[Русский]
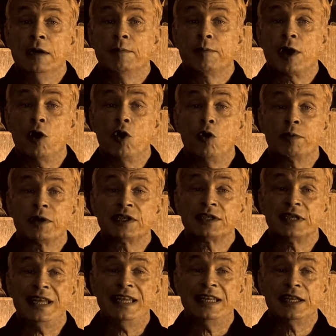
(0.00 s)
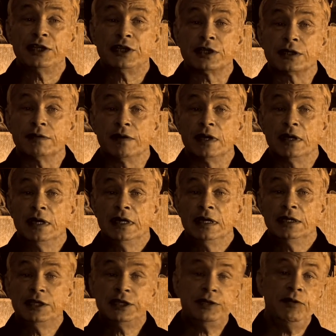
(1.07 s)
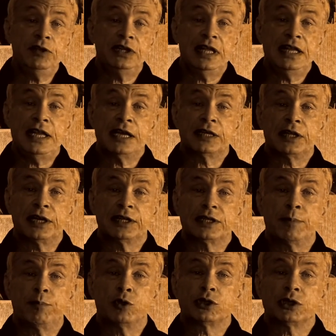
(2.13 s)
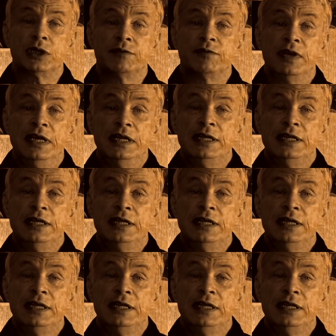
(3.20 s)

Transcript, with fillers: прообраз иночества – Действительно, некоторые из апостолов,